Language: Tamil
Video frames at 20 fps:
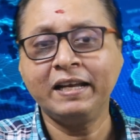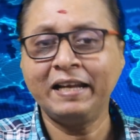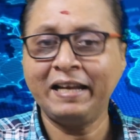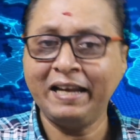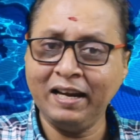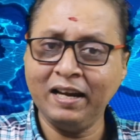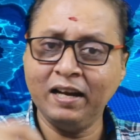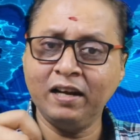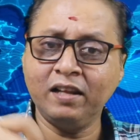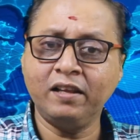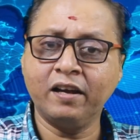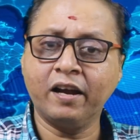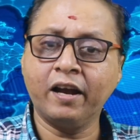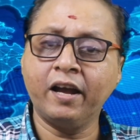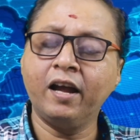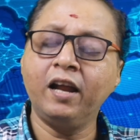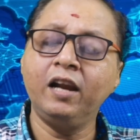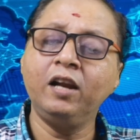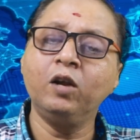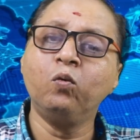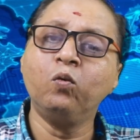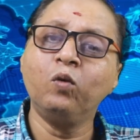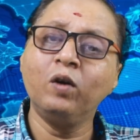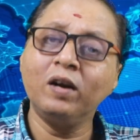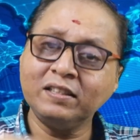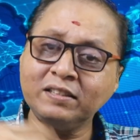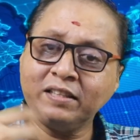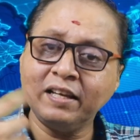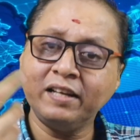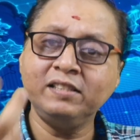கீழே எழுதுங்க இல்லை
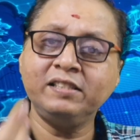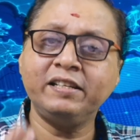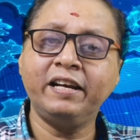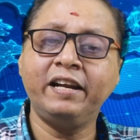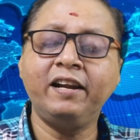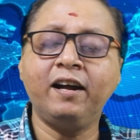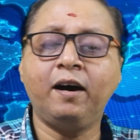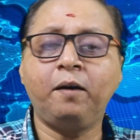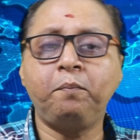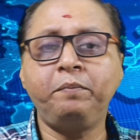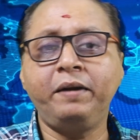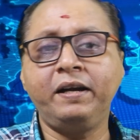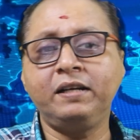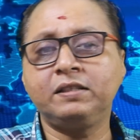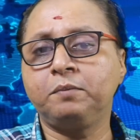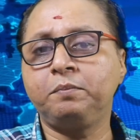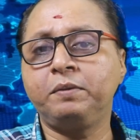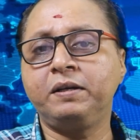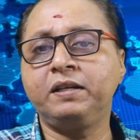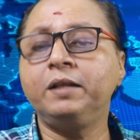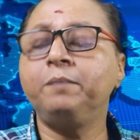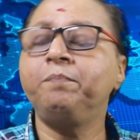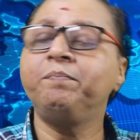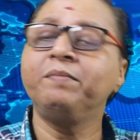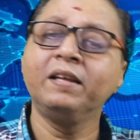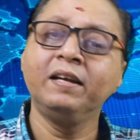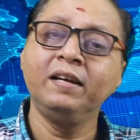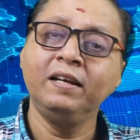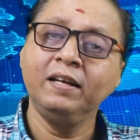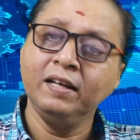உங்களுக்கு தெரிஞ்ச என்ன அப்டேட்ஸ் அப்படின்றது
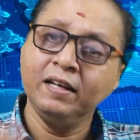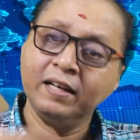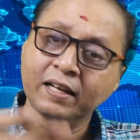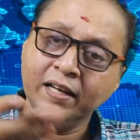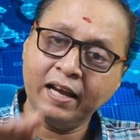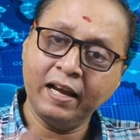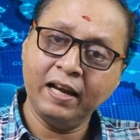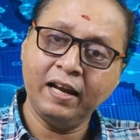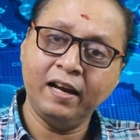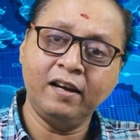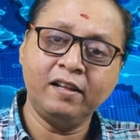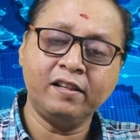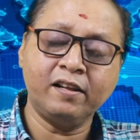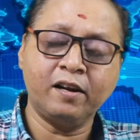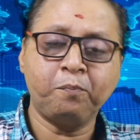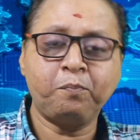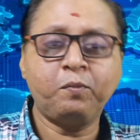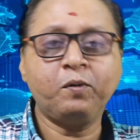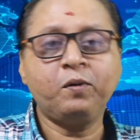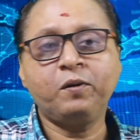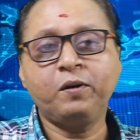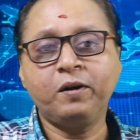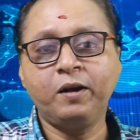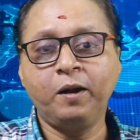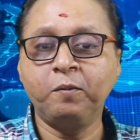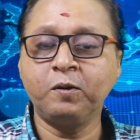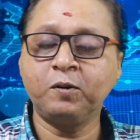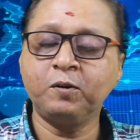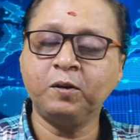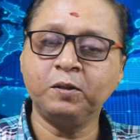கீழே எழுதுகிறப்போ
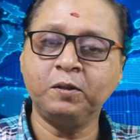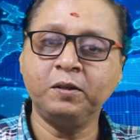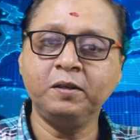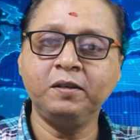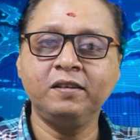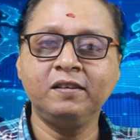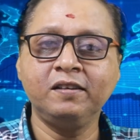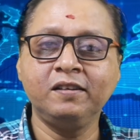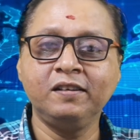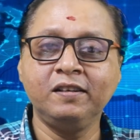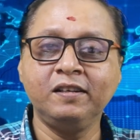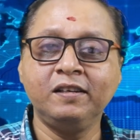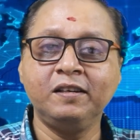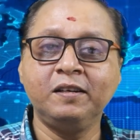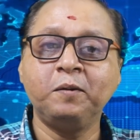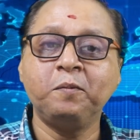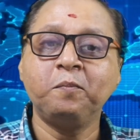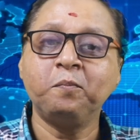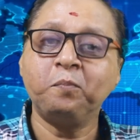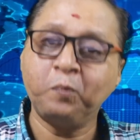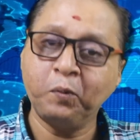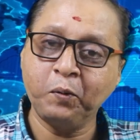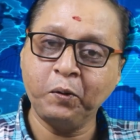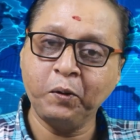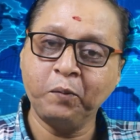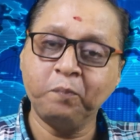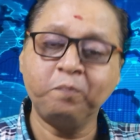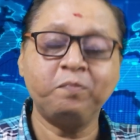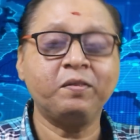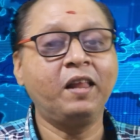நமக்கும் அது
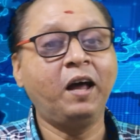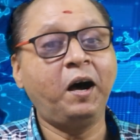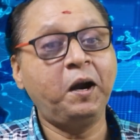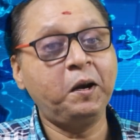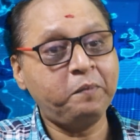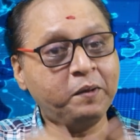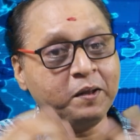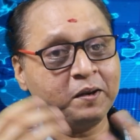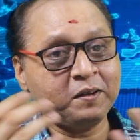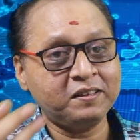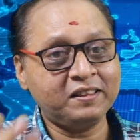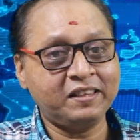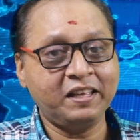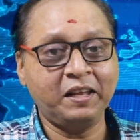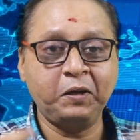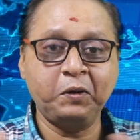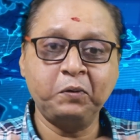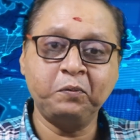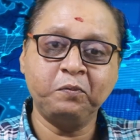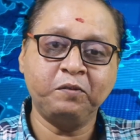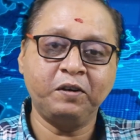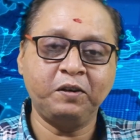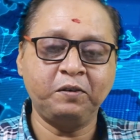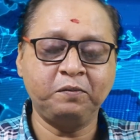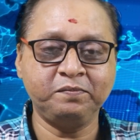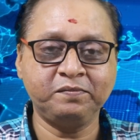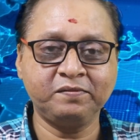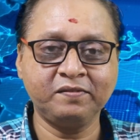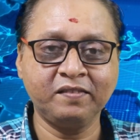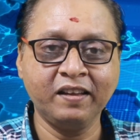புரியும் நாலு பேருக்கு தெரியவும் வரும்
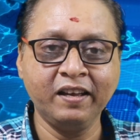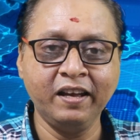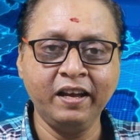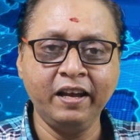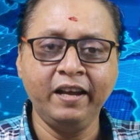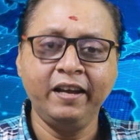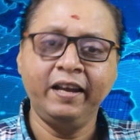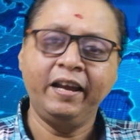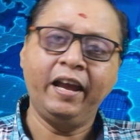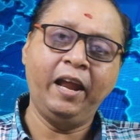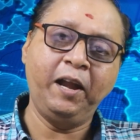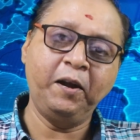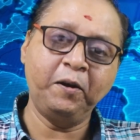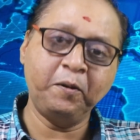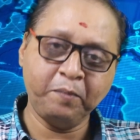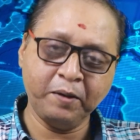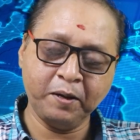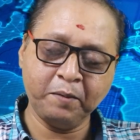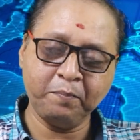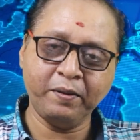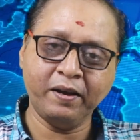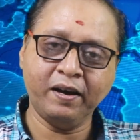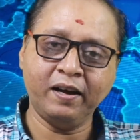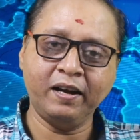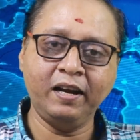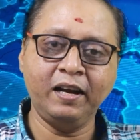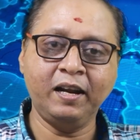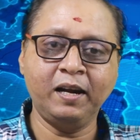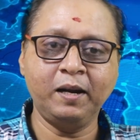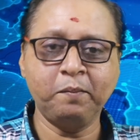என்னோடய பேர்
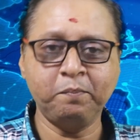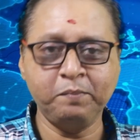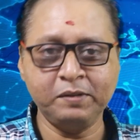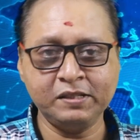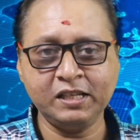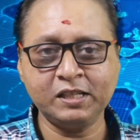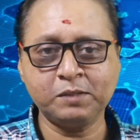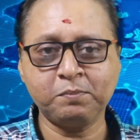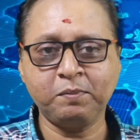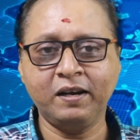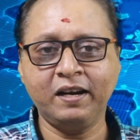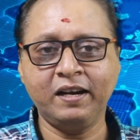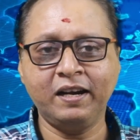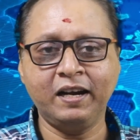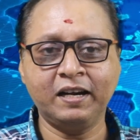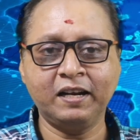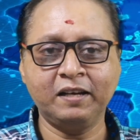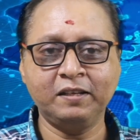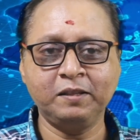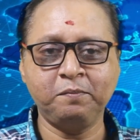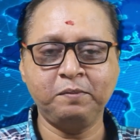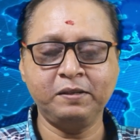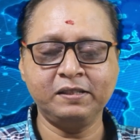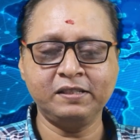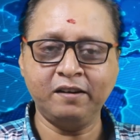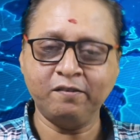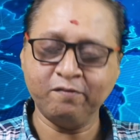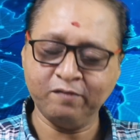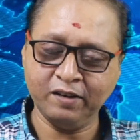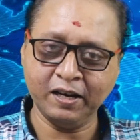பியாரிலால் பிஸ்னஸ் பண்ணலான்ட்டு இருக்காந்து
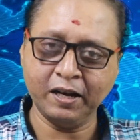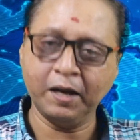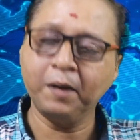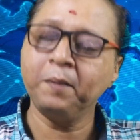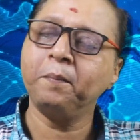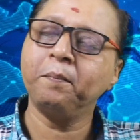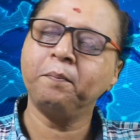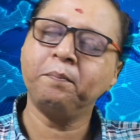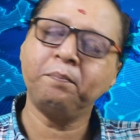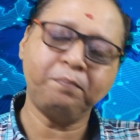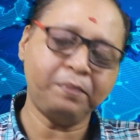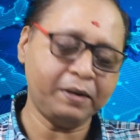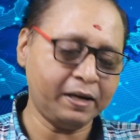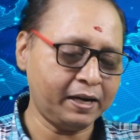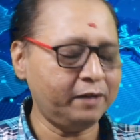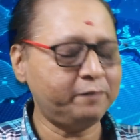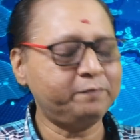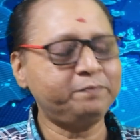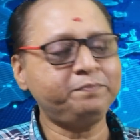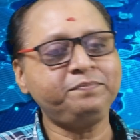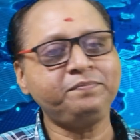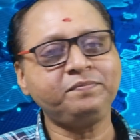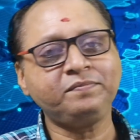பேசுகிறீங்க வாங்க பார்க்கலாம்